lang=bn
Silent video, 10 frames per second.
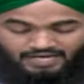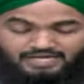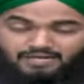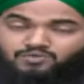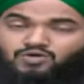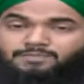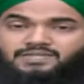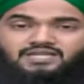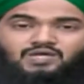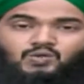আর আমিও
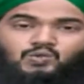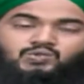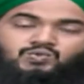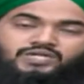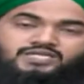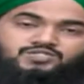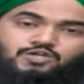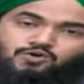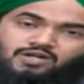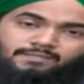আপনাদেরকে অনুরোধ করি
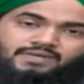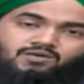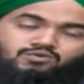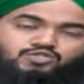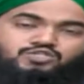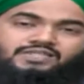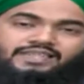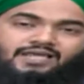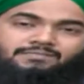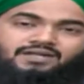যখন আপনারা অনুষ্ঠান
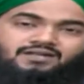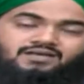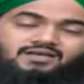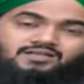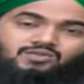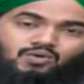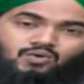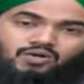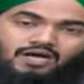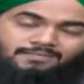দেখবেন
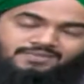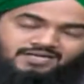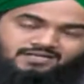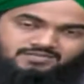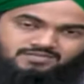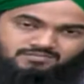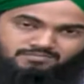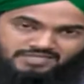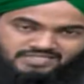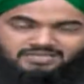তখন আপনার
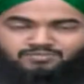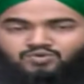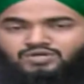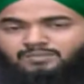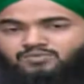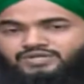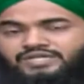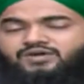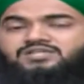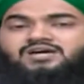মাদানী মুন্না
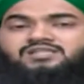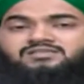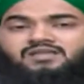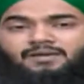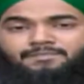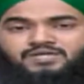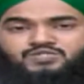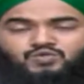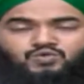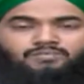মুন্নি অর্থাৎ আপনার
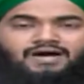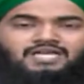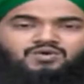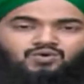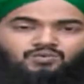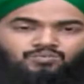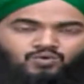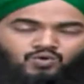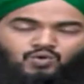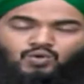ছোট ভাই হোক
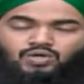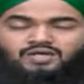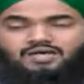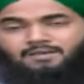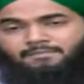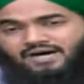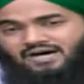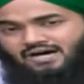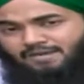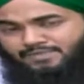বোন হোক বা
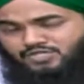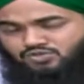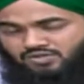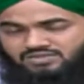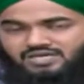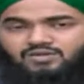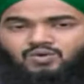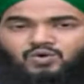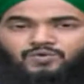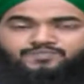আপনার সন্তান হোক